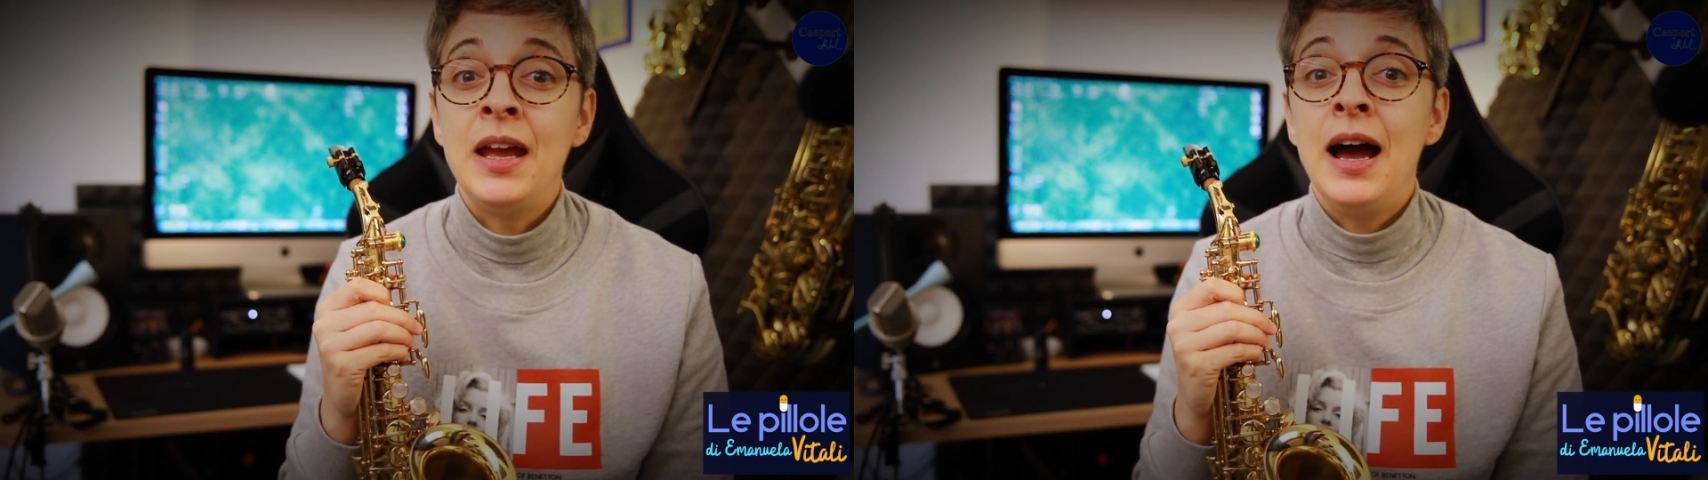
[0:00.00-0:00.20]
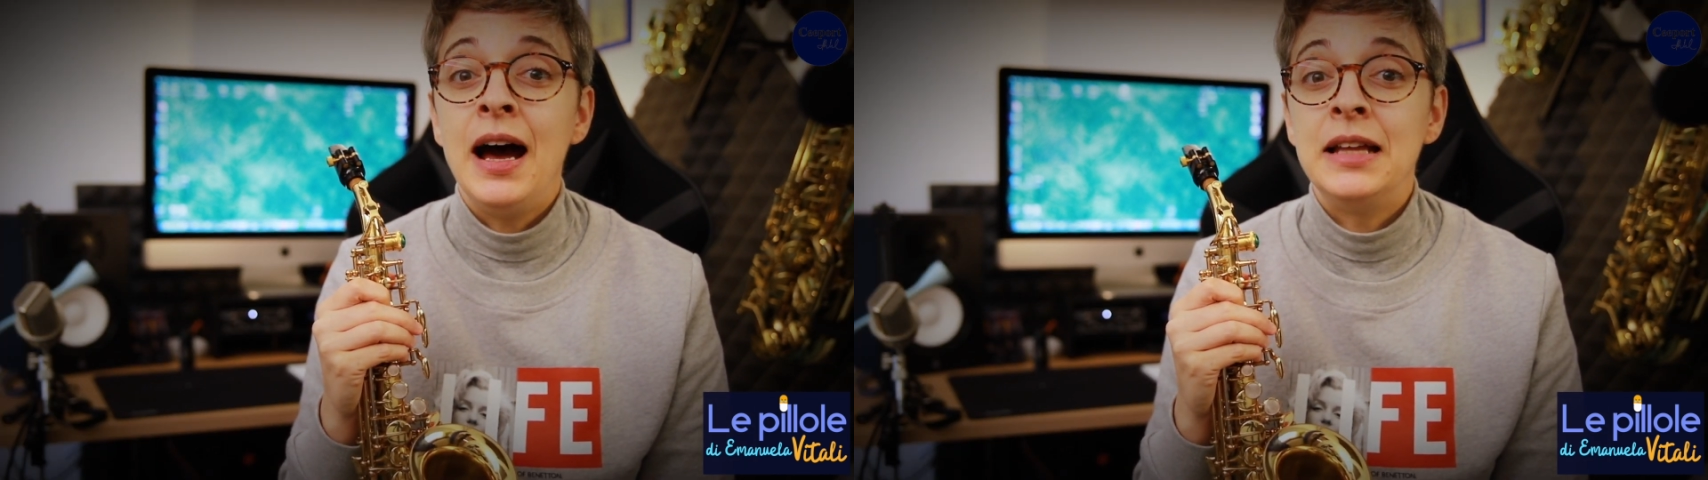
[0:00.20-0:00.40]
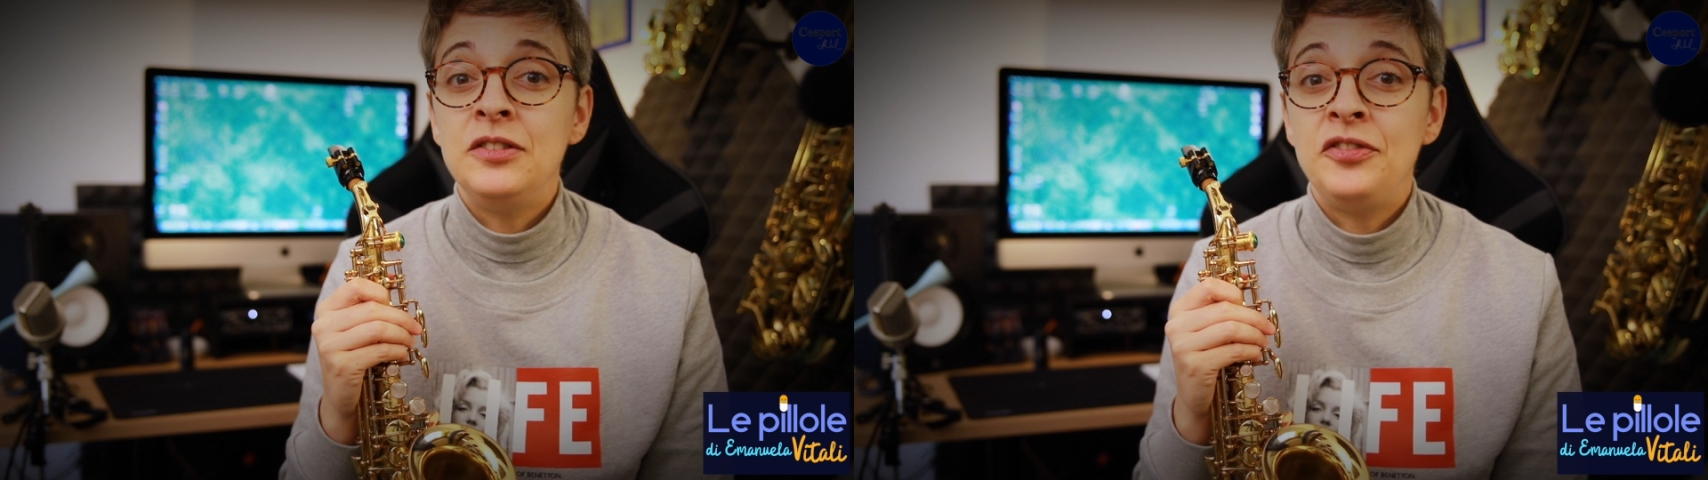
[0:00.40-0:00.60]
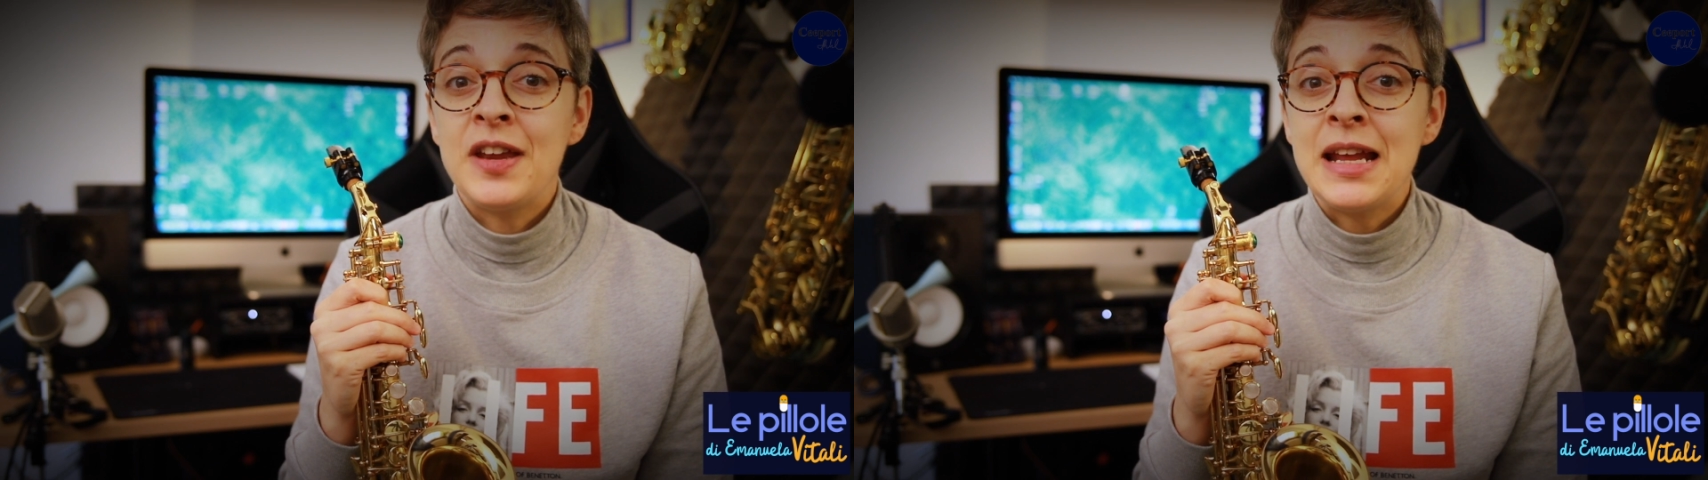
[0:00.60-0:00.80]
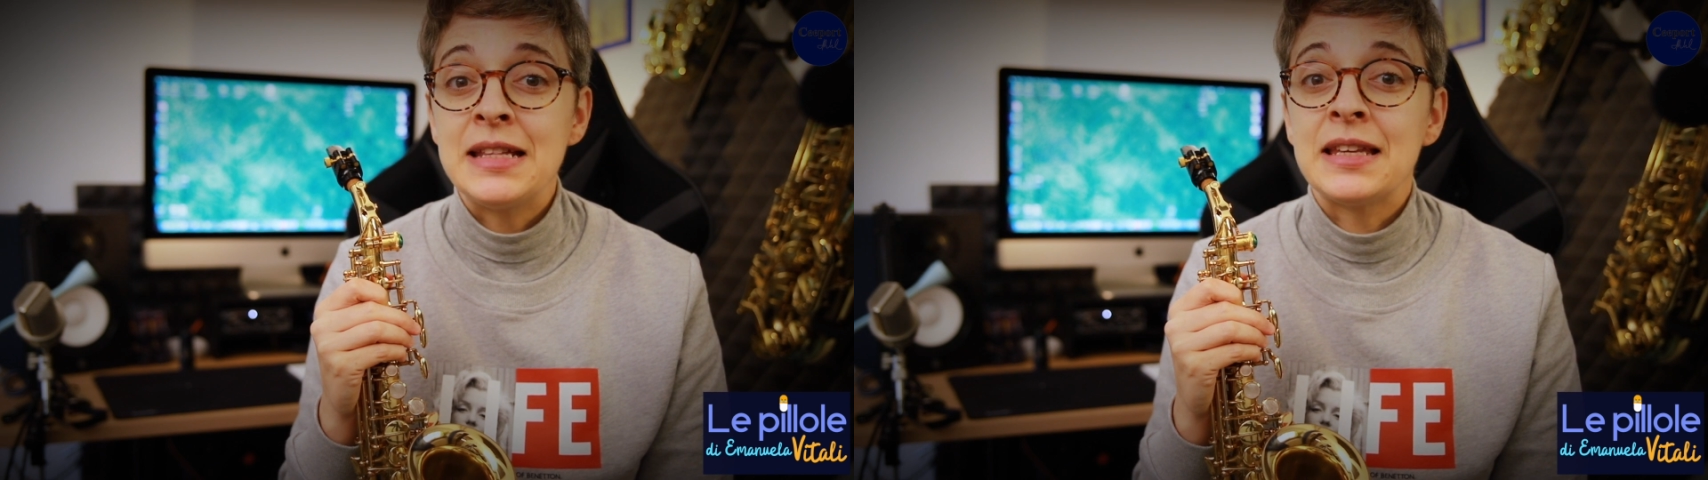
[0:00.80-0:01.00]
a
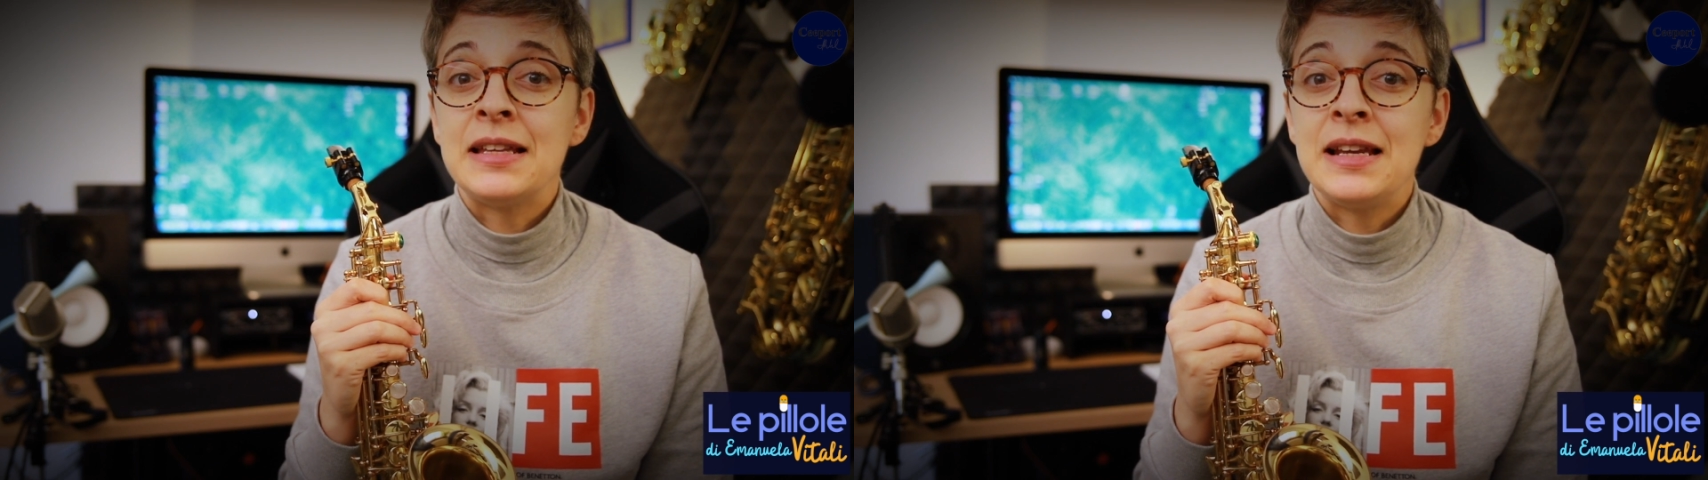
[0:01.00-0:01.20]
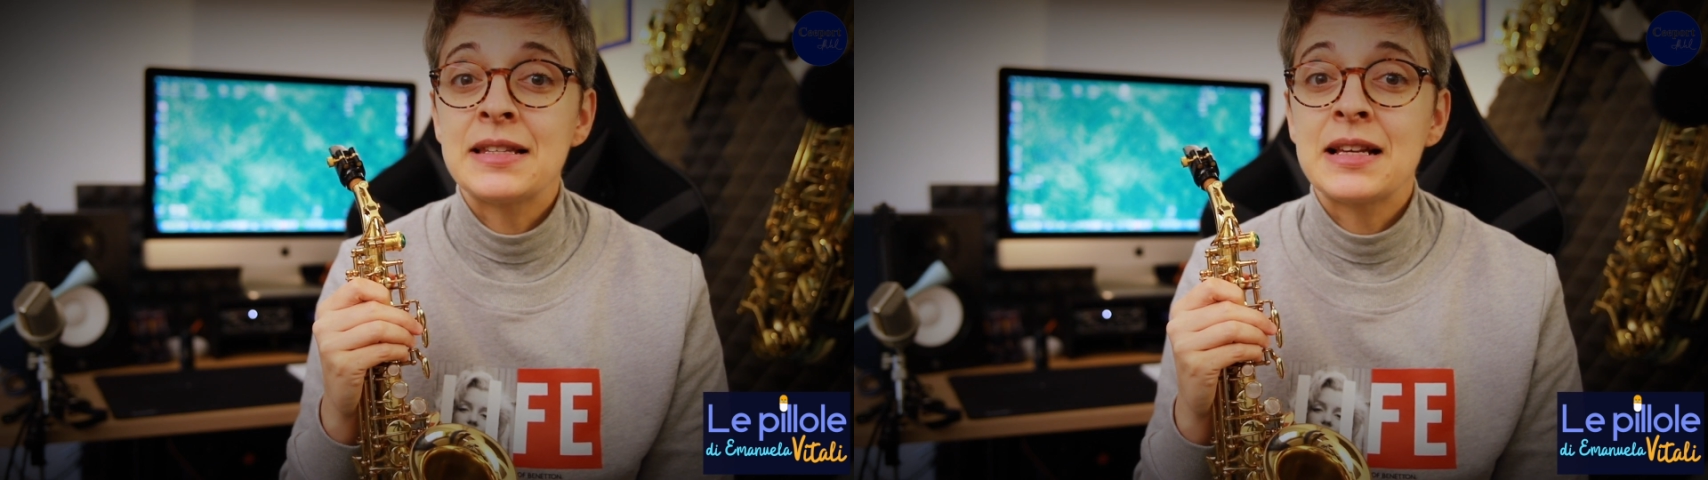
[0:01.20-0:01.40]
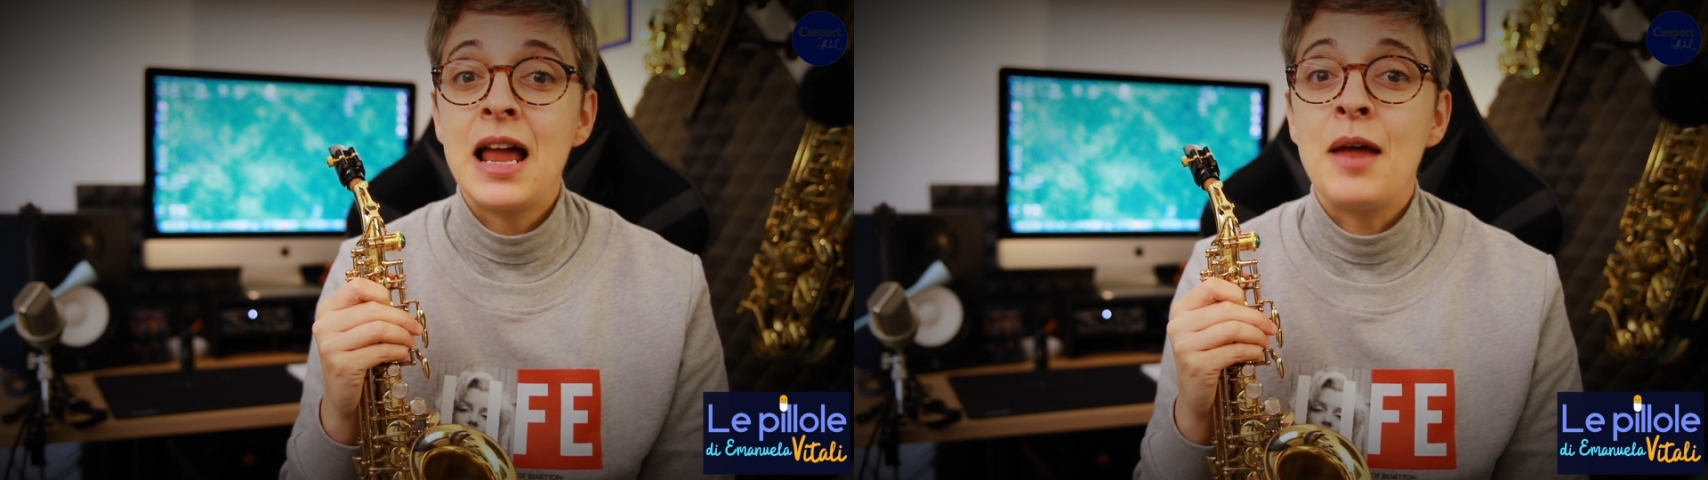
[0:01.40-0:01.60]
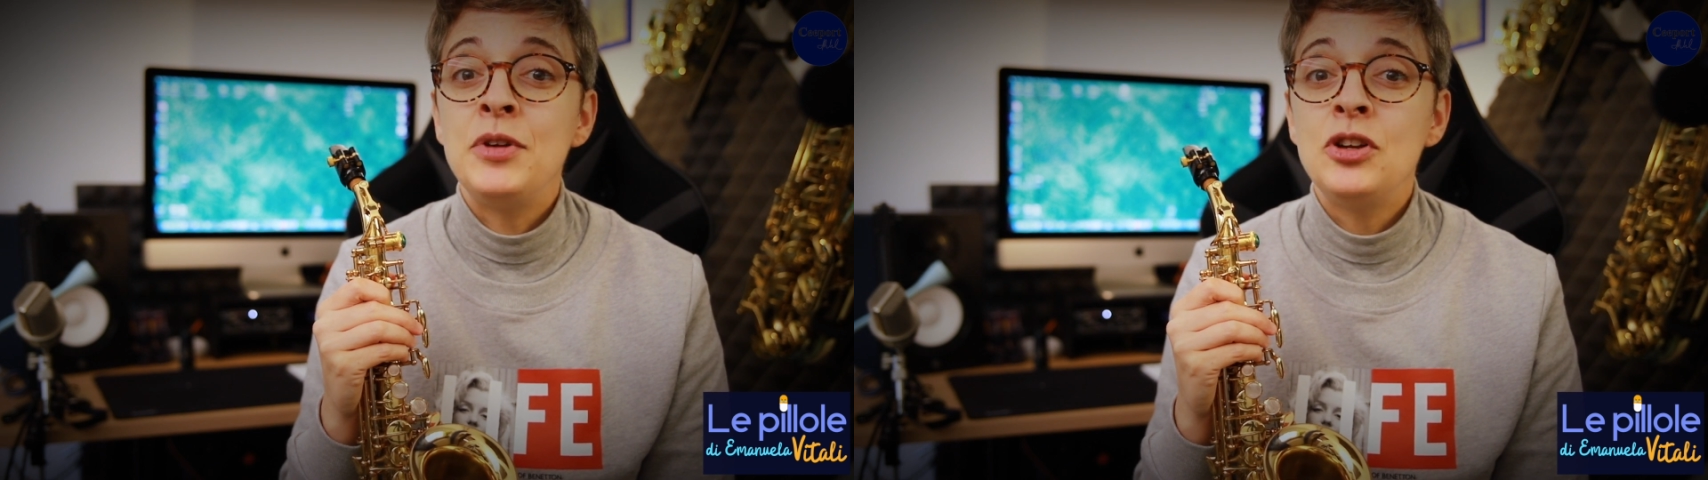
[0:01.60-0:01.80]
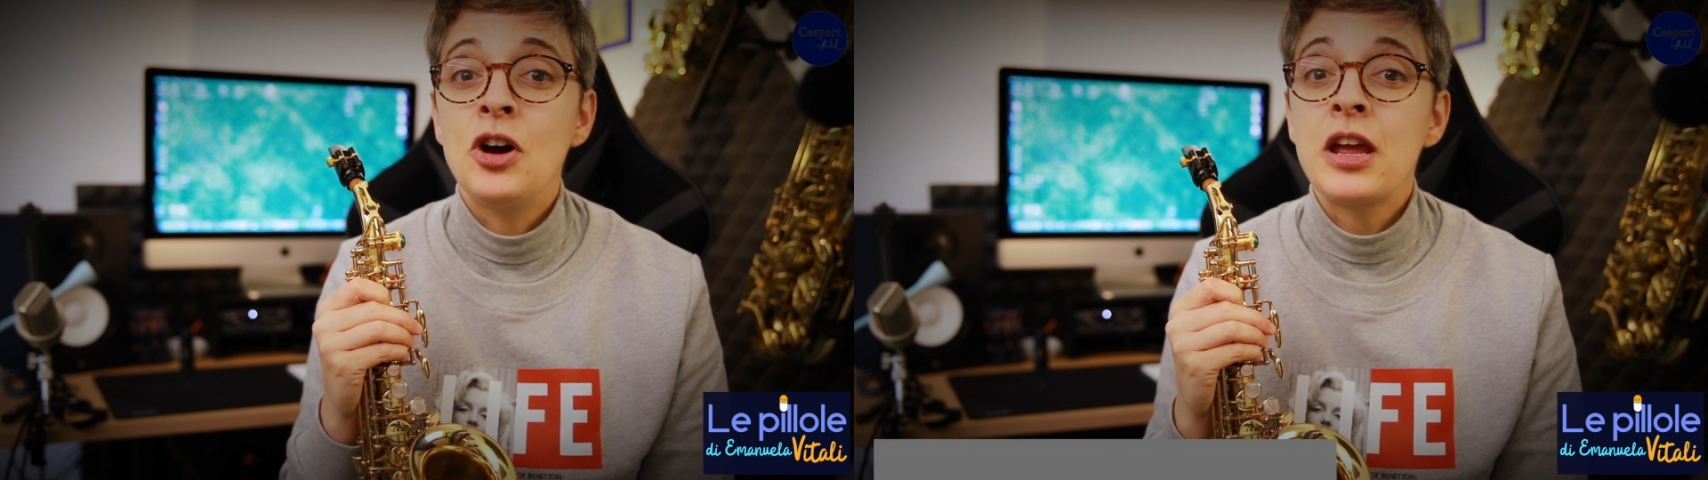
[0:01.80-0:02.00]
differenza della scala
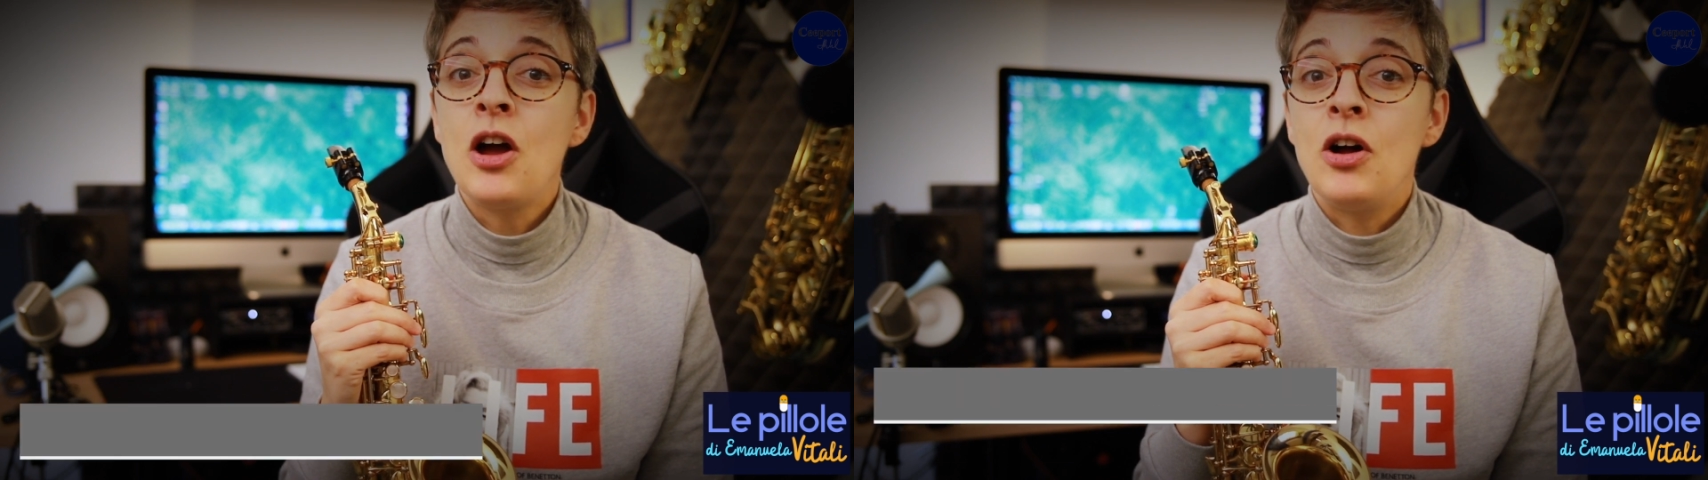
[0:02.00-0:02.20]
minore